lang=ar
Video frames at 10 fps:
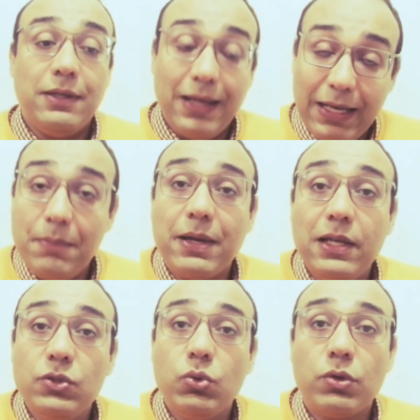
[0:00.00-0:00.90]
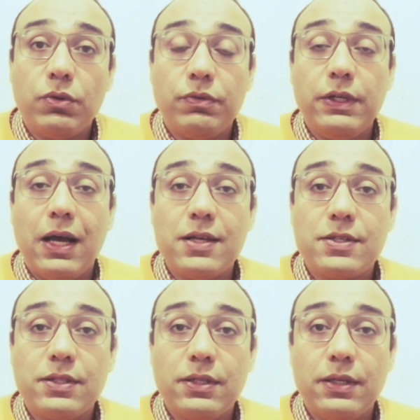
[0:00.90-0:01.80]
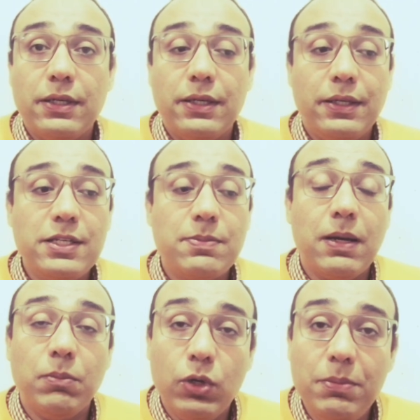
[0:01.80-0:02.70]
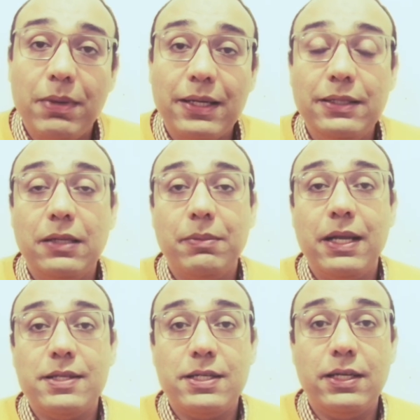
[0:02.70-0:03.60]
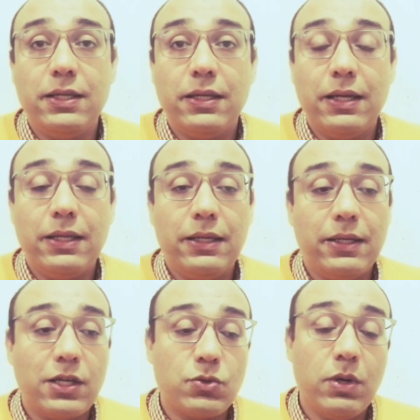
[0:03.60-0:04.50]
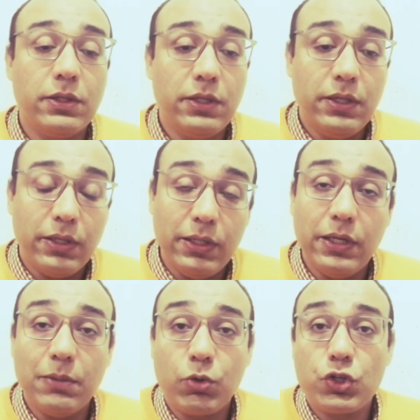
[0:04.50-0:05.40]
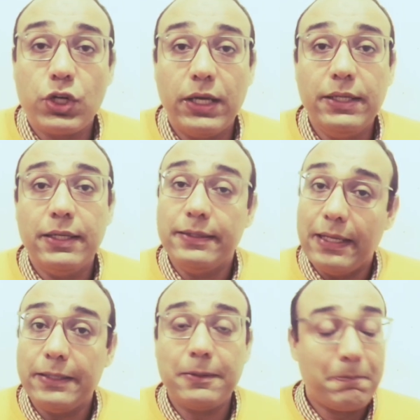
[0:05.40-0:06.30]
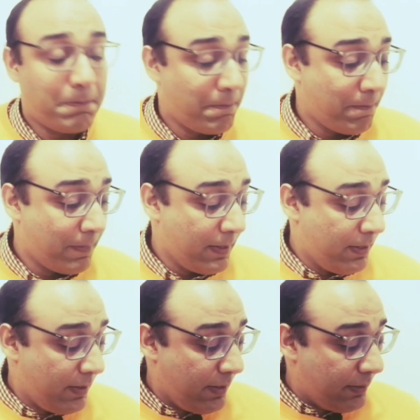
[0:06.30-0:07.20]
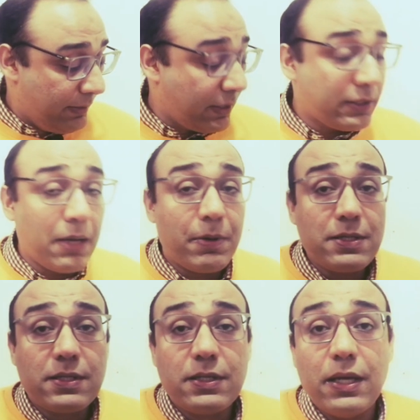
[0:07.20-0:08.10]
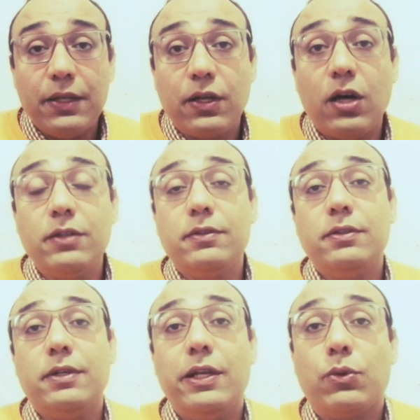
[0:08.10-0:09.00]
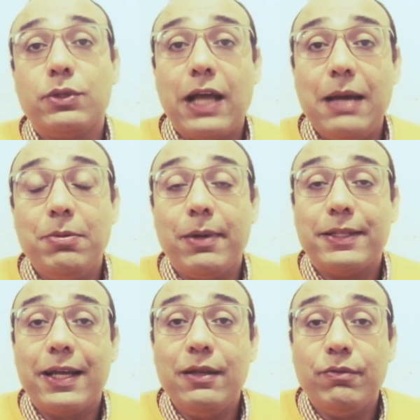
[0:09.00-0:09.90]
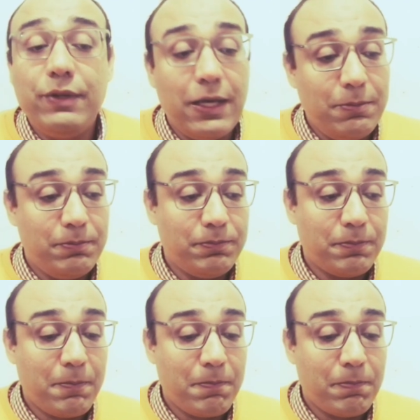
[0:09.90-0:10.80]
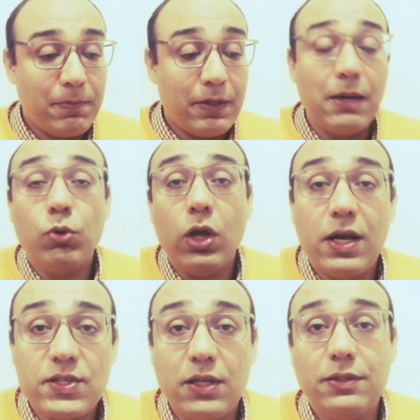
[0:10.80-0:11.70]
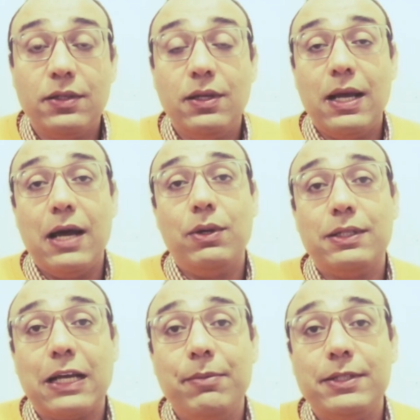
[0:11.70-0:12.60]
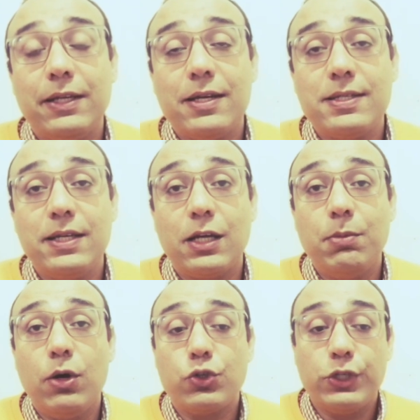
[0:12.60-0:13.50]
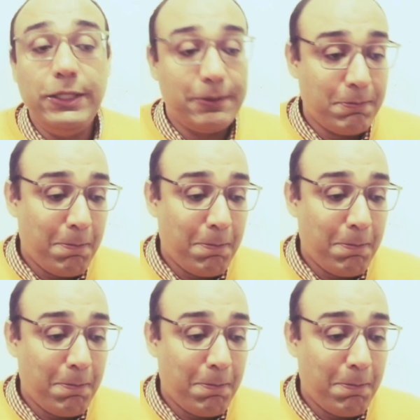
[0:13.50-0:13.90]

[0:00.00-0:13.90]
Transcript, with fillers: الاعلام كان ليه دور في حصد نسبه مهمه جدا من هذه آه، الاصوات للمرشحين الثلاثه دي كانت ابرز النقاط اللي كنت حابب اتكلم فيها كملاحظات حول الانتخابات الرئاسيه 24